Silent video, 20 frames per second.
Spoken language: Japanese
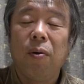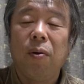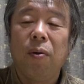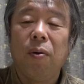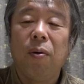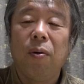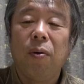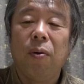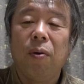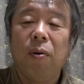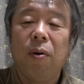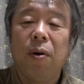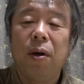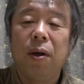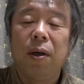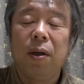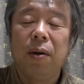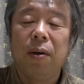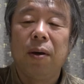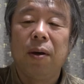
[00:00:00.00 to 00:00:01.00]
う、お、
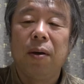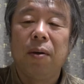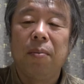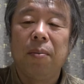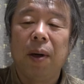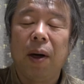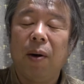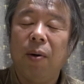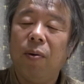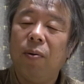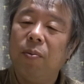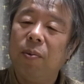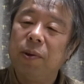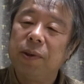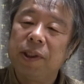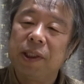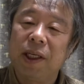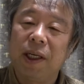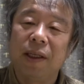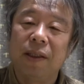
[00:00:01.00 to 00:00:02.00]
まあ、おも
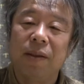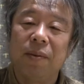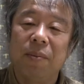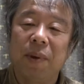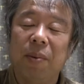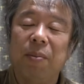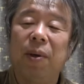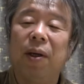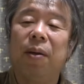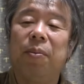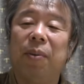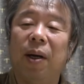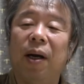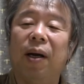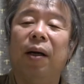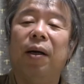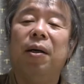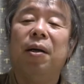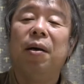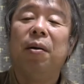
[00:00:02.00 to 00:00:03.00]
ちゃ、まあまあま
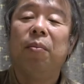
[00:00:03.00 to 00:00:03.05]
あ、